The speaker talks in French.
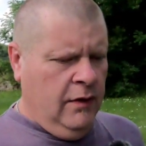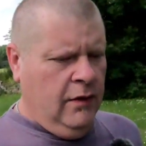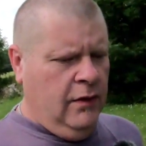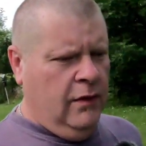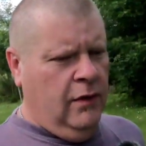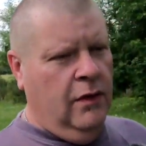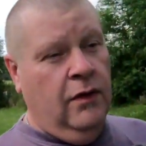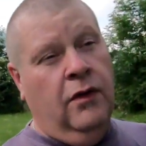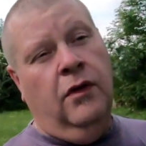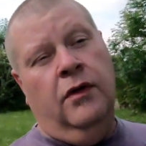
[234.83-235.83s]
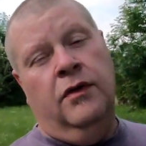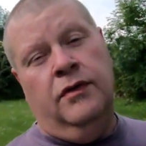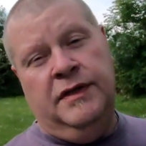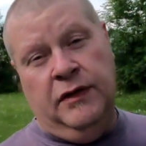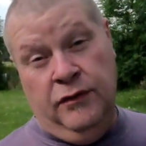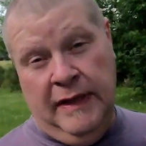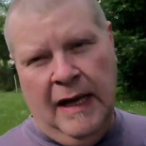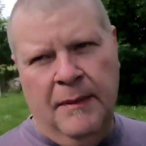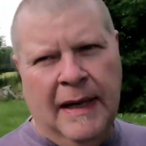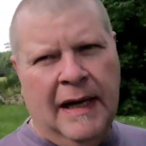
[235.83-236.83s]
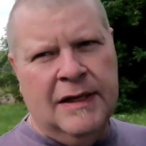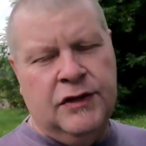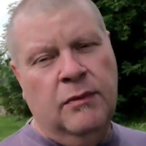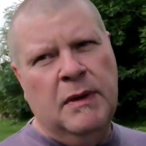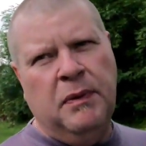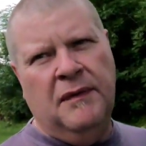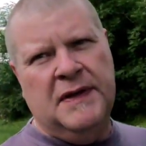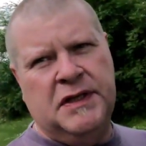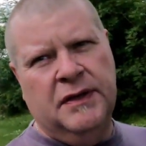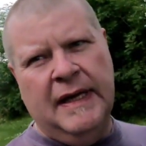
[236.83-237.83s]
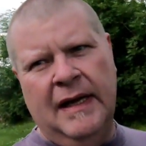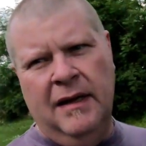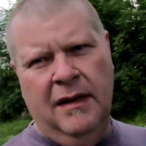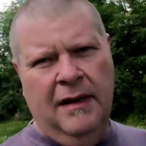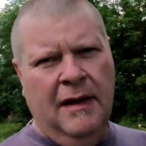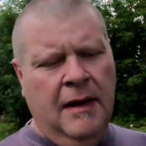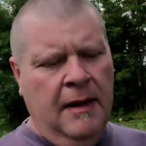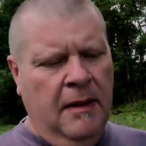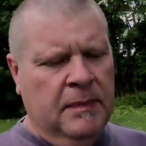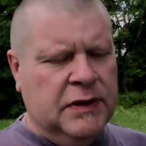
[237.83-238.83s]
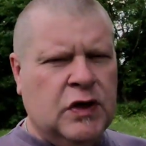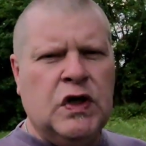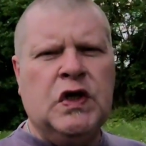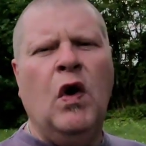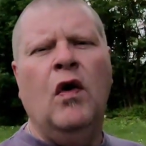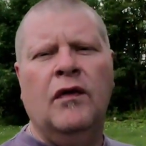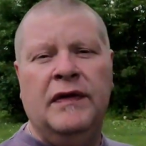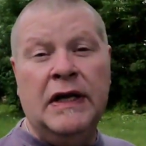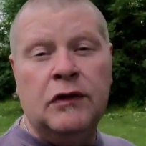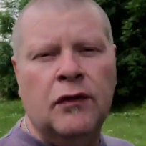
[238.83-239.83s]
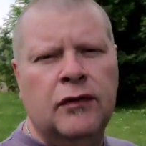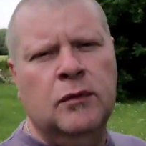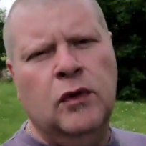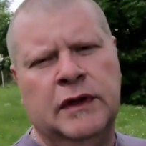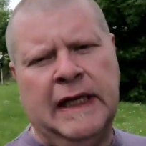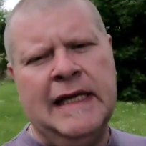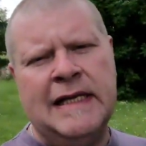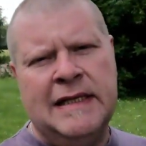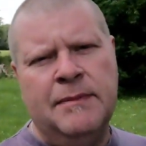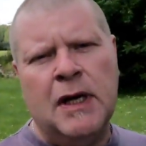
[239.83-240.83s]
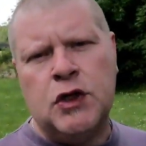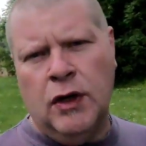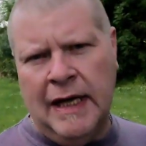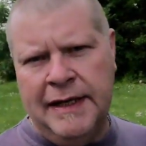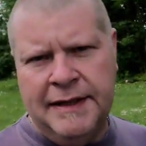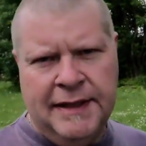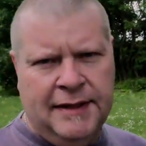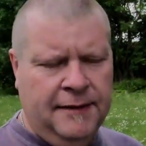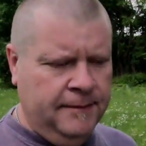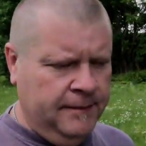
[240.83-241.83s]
c'est une caméra semi-professionnelle parce que j'ai envie de vous montrer des images de qualité.